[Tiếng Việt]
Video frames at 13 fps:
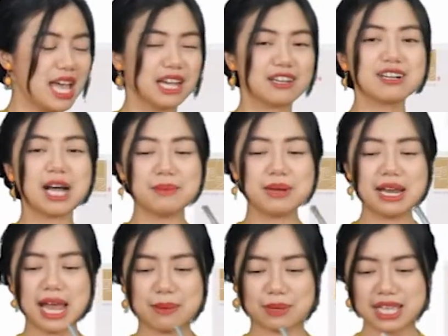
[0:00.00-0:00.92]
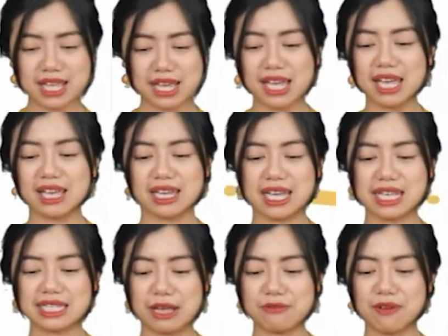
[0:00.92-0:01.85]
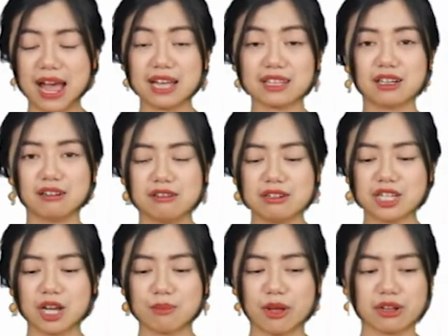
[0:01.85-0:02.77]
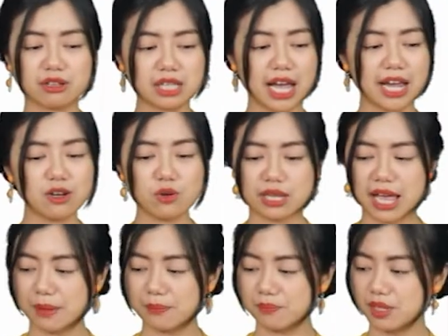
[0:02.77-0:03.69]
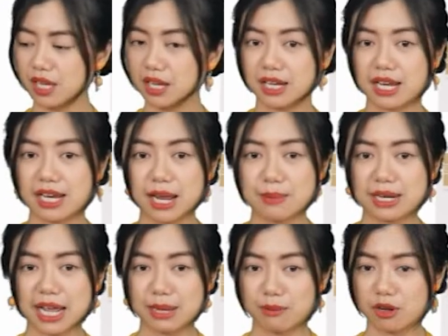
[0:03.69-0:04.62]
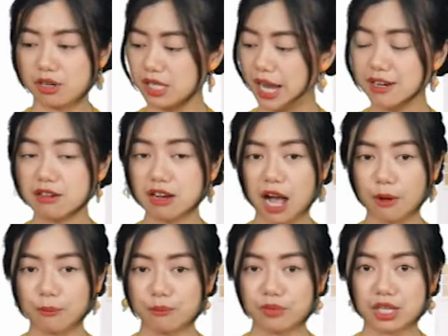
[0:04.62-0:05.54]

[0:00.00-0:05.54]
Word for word: Nước ấm để làm cái gì? Ly sẽ pha thử cho mọi người thấy luôn nha Ly để bên này mọi người thấy được không?